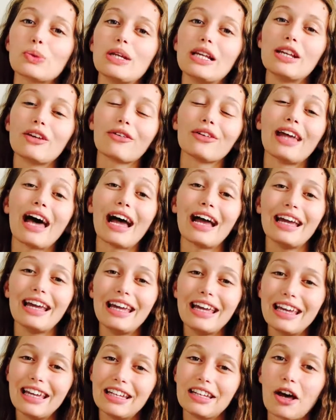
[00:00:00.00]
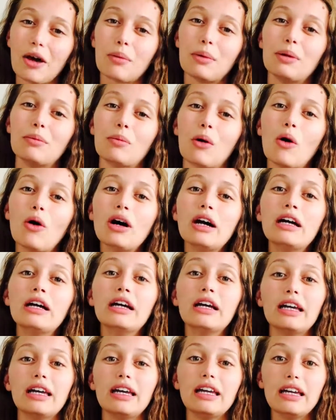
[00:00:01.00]
où il y en a énormément
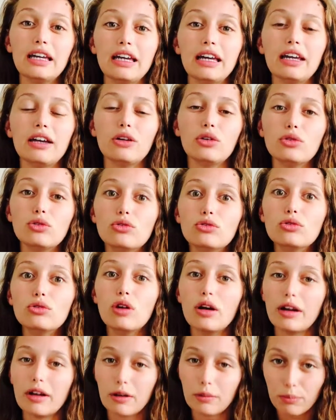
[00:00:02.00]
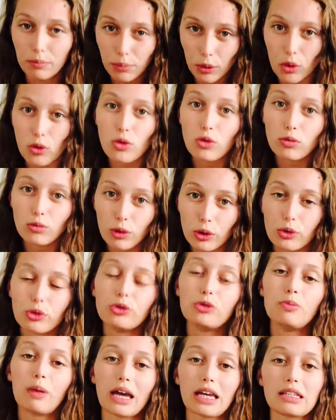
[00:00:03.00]
et où beaucoup beaucoup de
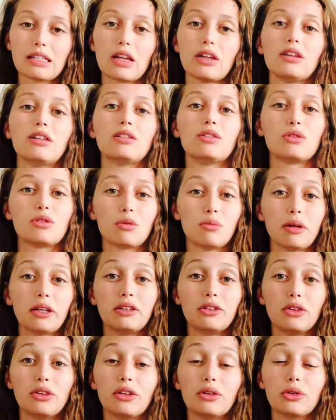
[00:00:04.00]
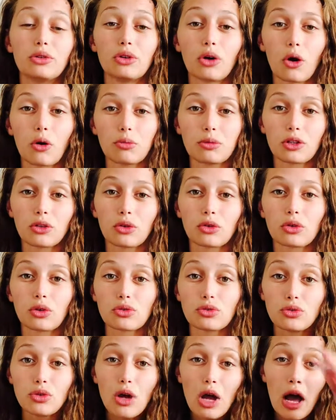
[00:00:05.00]
personnes se mettent de déodorant bien
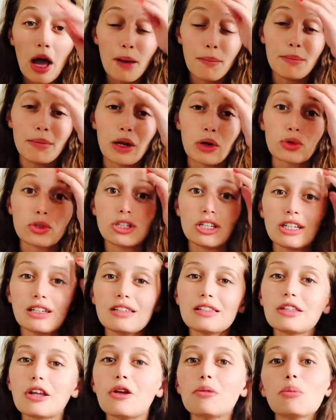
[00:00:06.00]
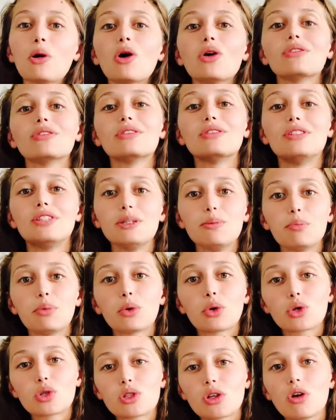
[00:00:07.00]
entendu, mais en Chine seulement
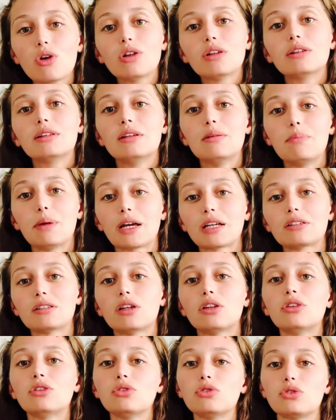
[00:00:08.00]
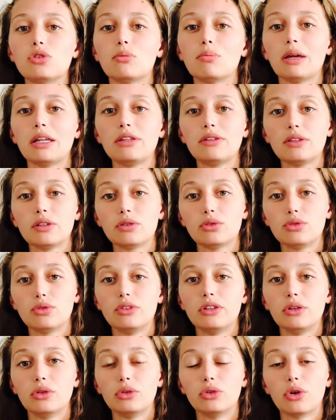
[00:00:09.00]
10% des personnes se mettent du
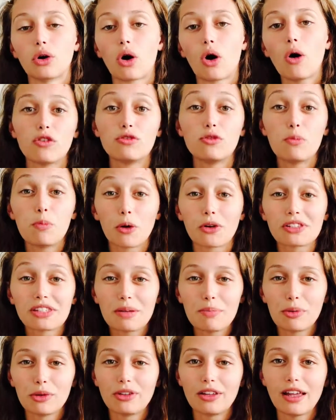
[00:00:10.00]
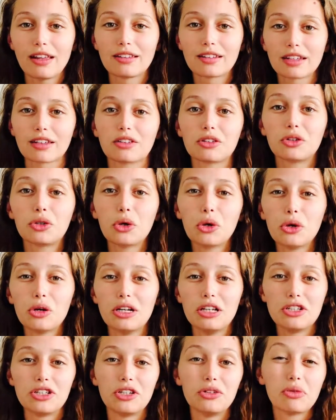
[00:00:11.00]
déodorant. Vous pensez peut-être que
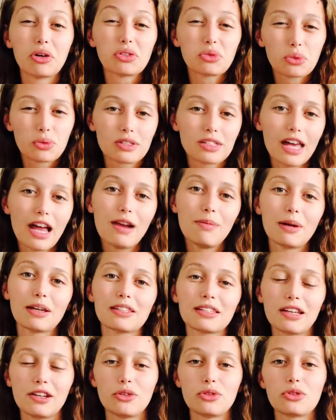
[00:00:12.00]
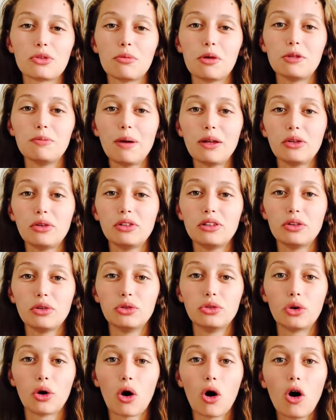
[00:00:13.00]
les Chinois sont sales parce qu'ils ne se mettent pas de
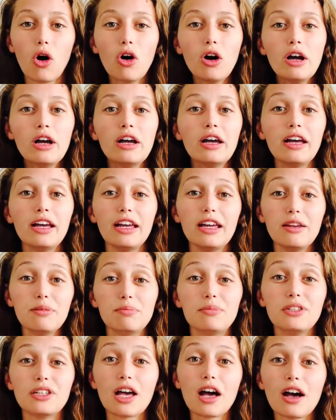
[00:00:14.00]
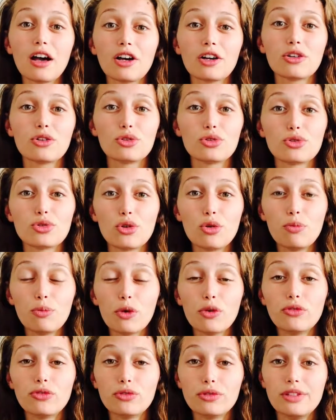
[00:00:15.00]
déodorant, eh bien, je
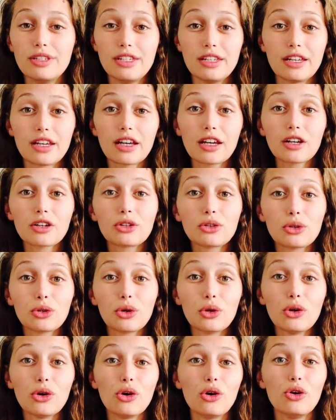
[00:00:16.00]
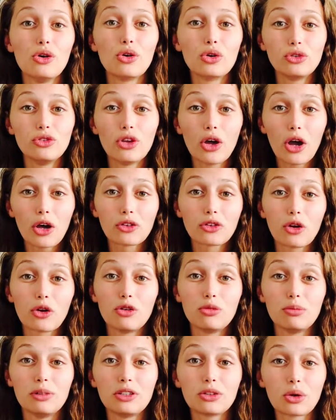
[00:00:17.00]
peux vous dire que l'odeur dans
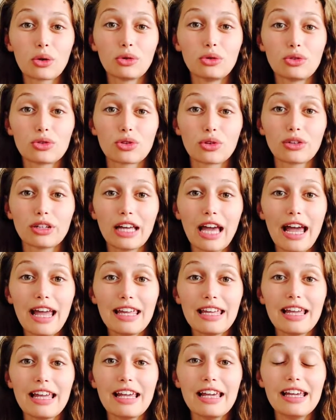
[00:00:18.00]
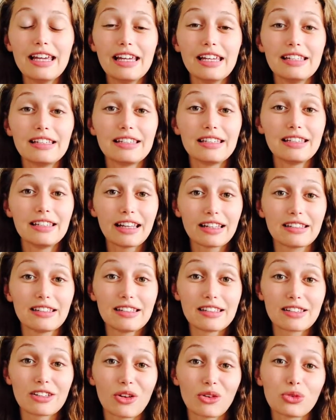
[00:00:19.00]
le métro de Shanghai est
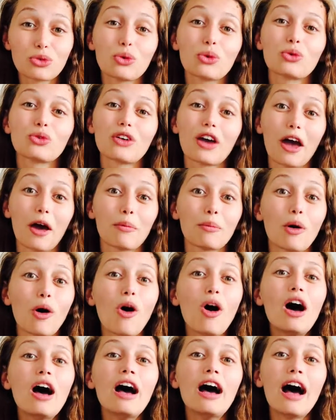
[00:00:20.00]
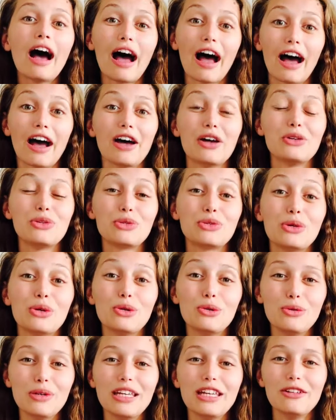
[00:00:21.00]
inexistante contrairement à
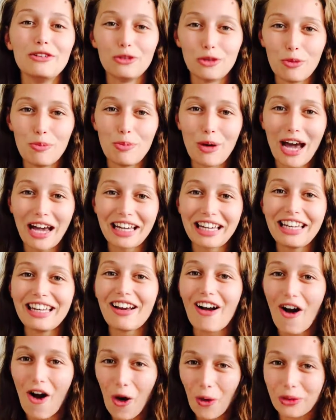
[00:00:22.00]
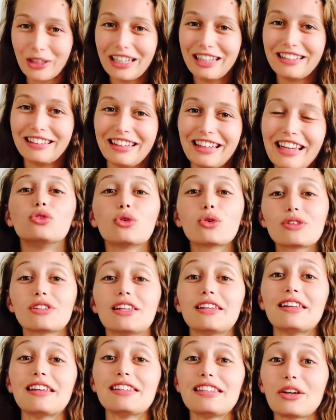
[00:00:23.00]
celui de Paris en été. Donc
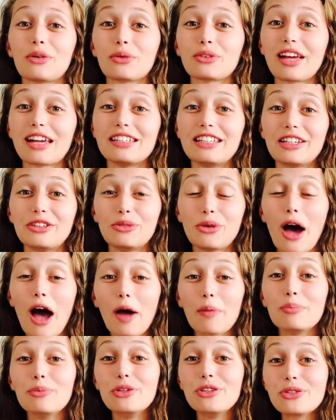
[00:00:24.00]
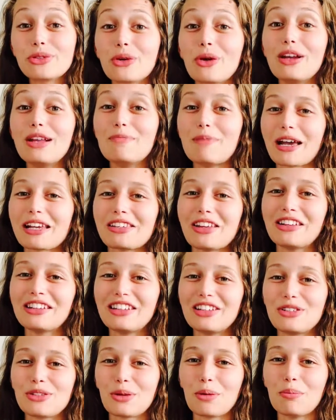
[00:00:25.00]
c'est assez contradictoire puisque les personnes
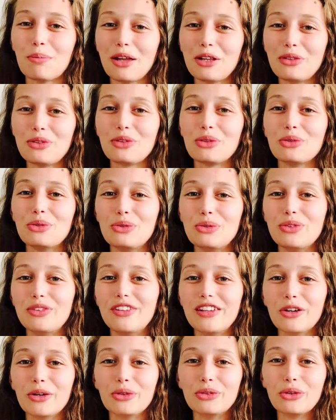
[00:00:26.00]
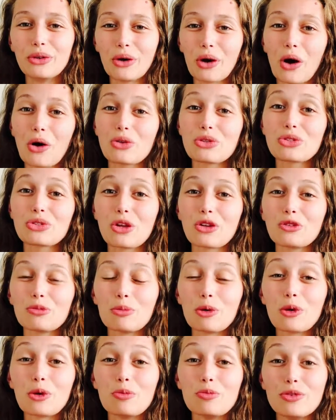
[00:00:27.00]
qui se mettent du déodorant sentent
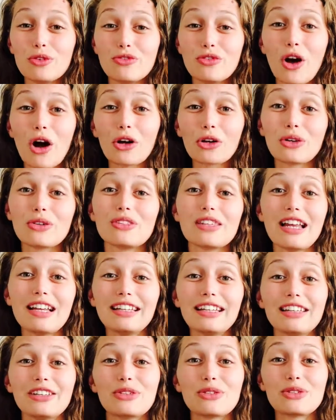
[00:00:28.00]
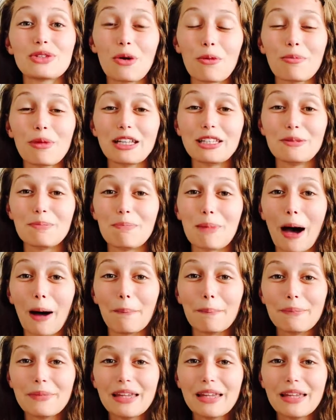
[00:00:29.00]
beaucoup plus fort que celles qui ne s'en mettent pas.